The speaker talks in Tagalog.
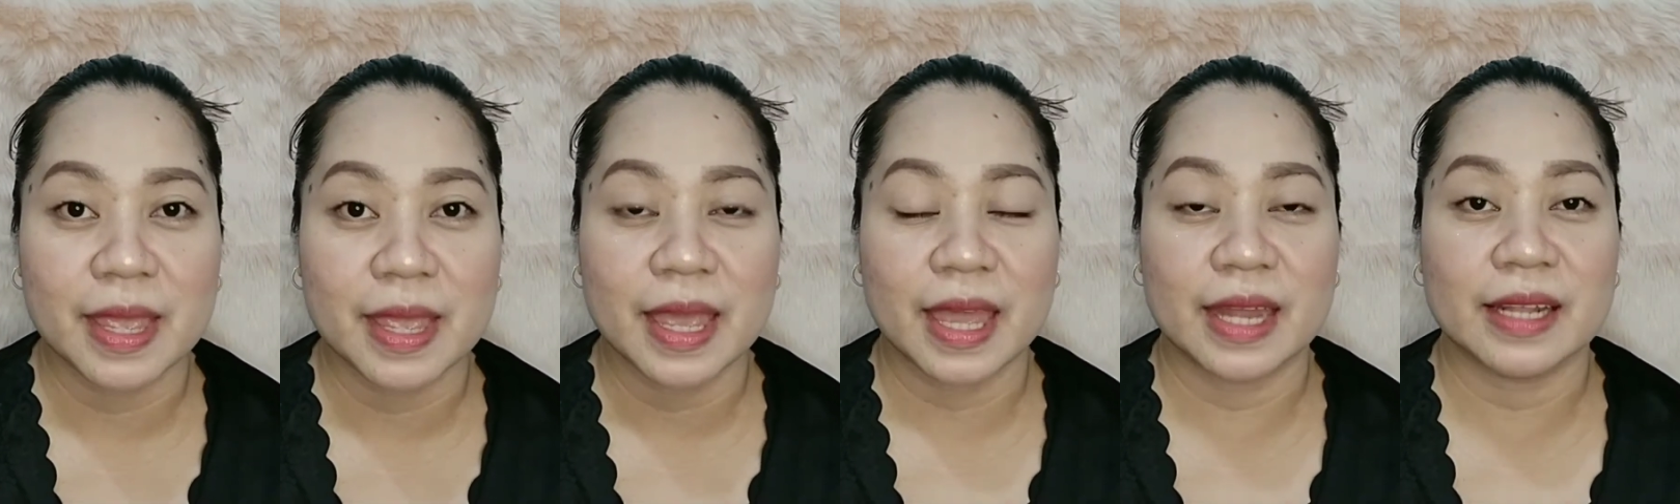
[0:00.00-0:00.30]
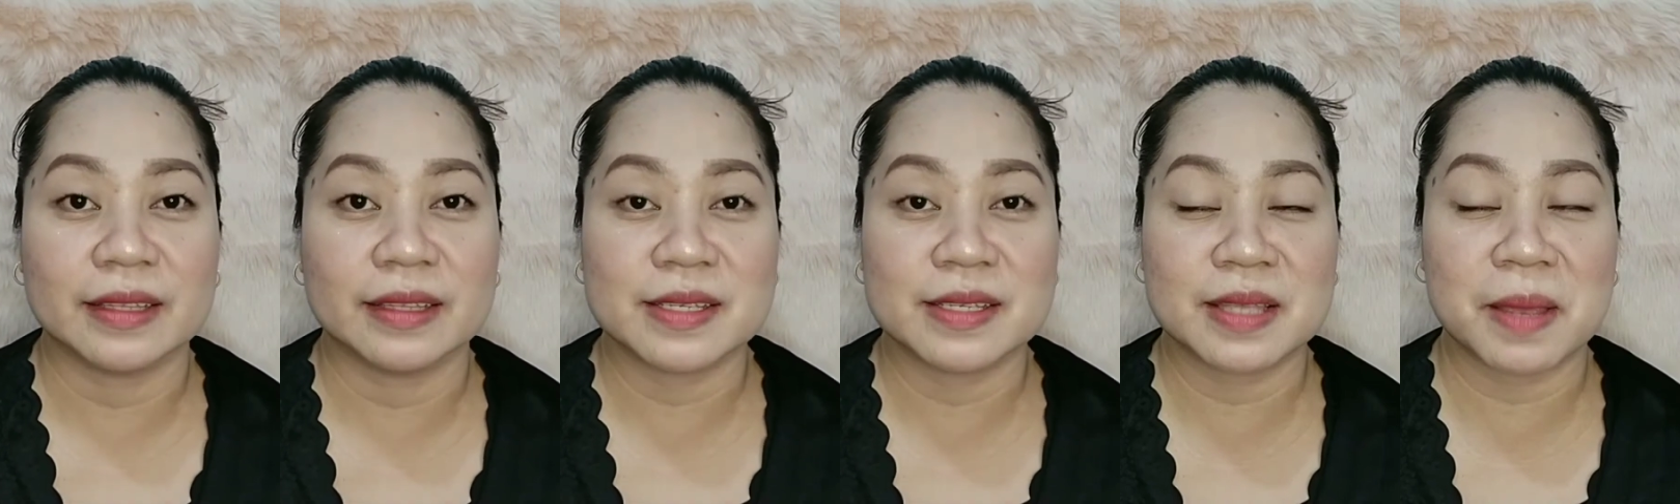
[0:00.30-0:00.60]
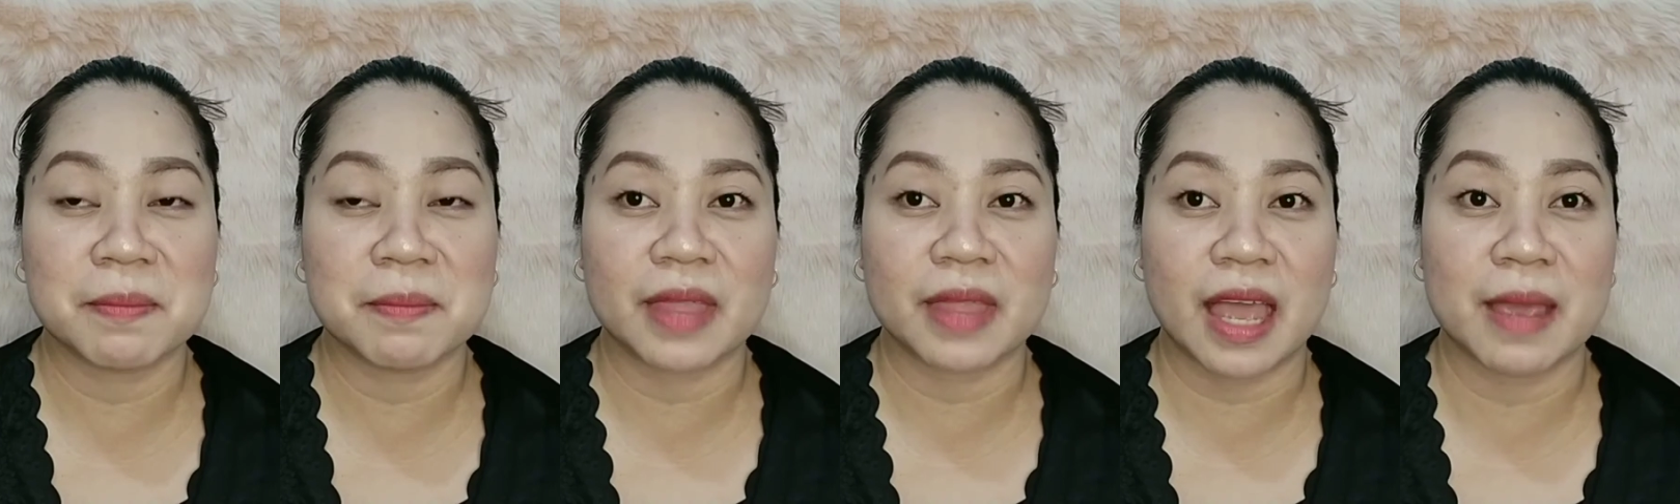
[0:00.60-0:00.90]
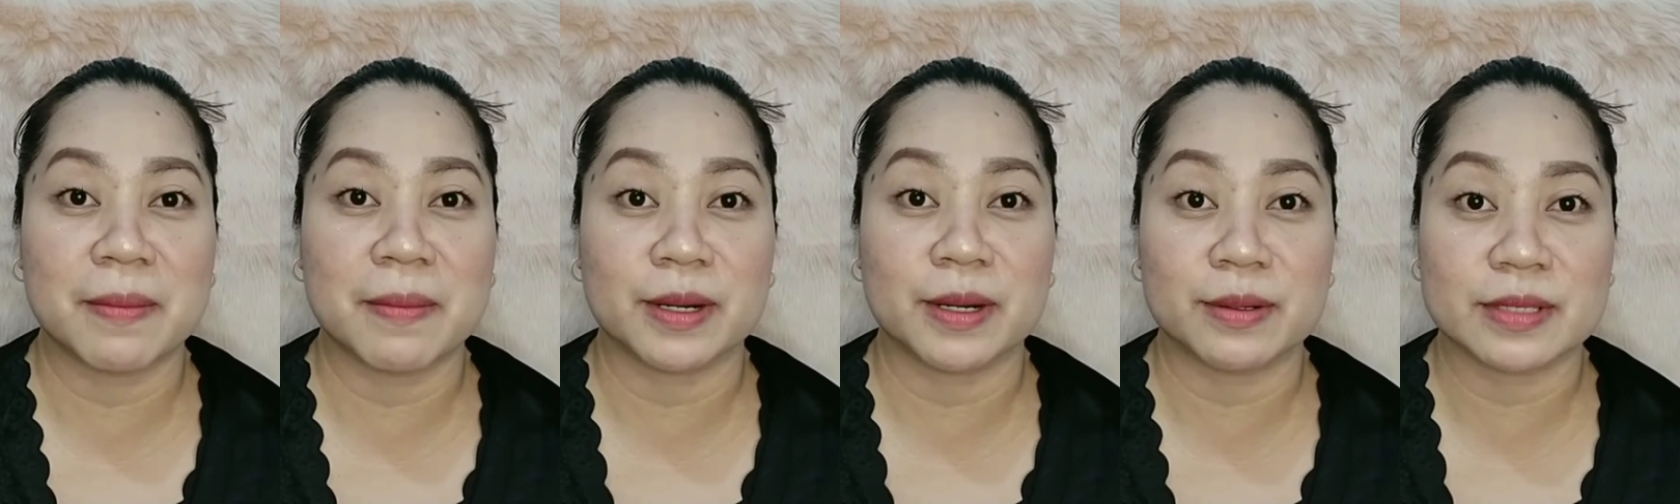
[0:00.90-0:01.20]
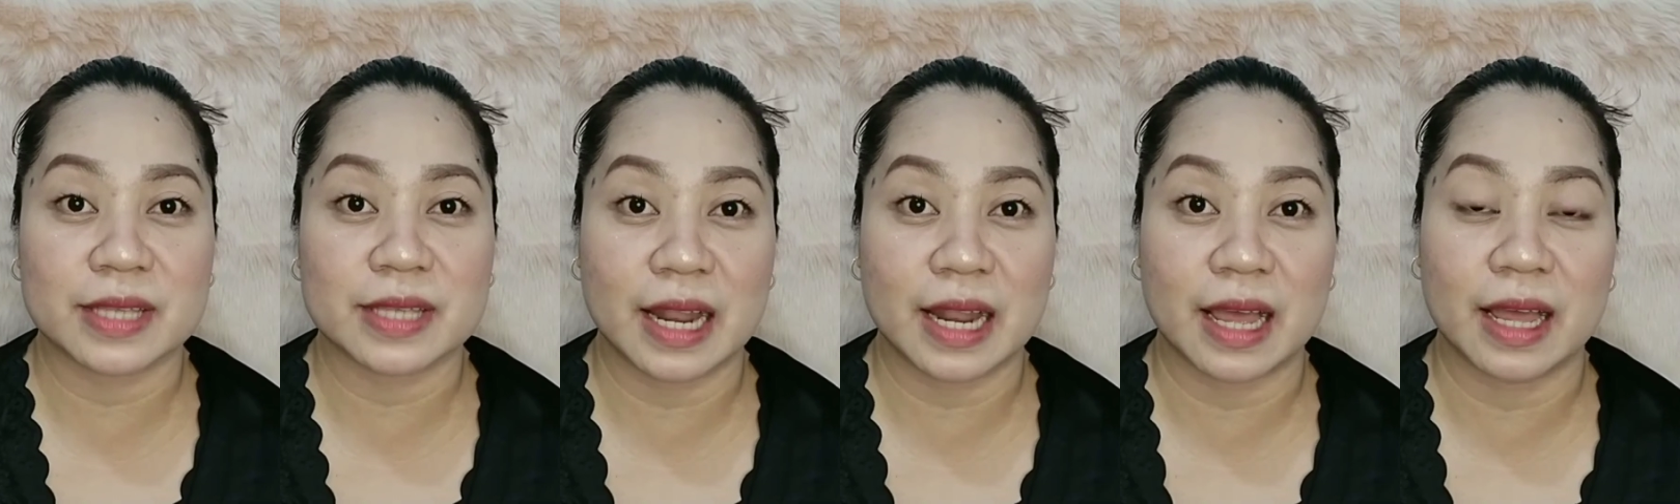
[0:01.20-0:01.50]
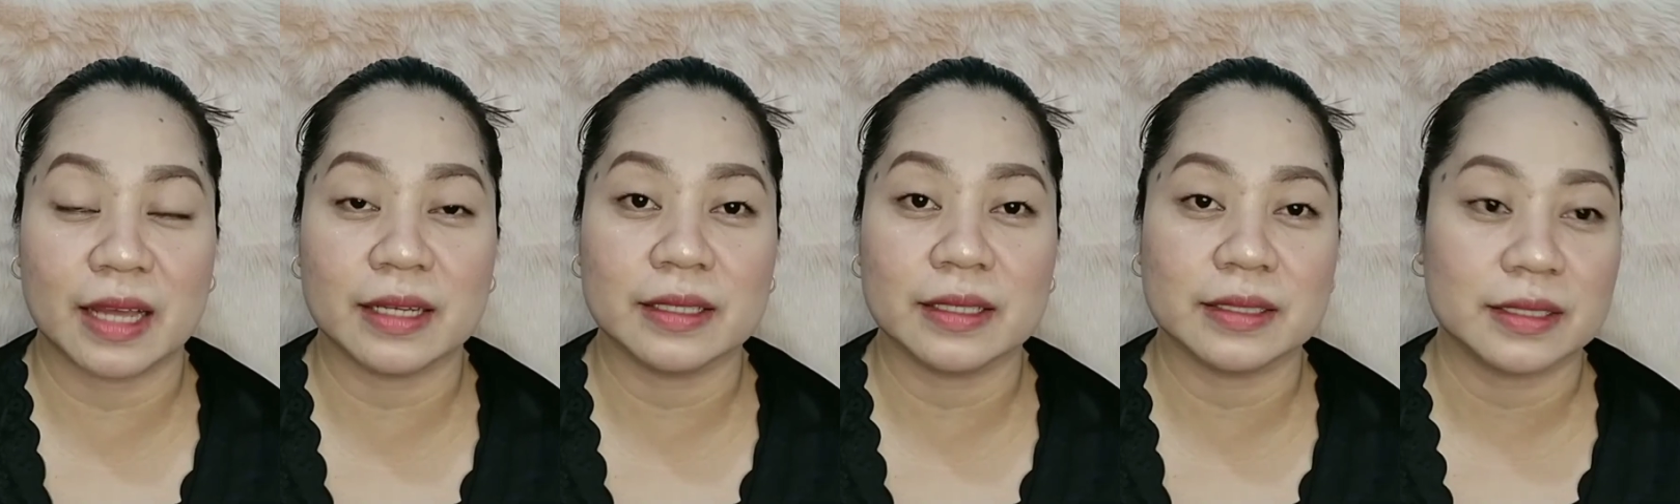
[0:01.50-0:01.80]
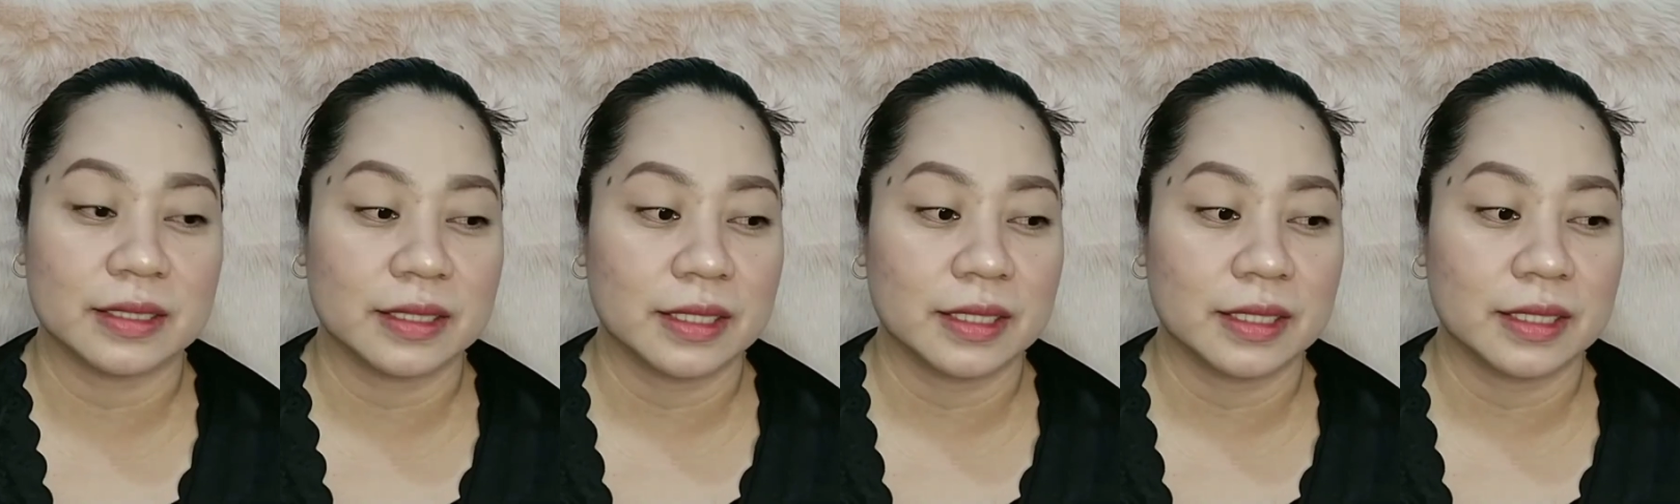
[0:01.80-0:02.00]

and at the same time, meron silang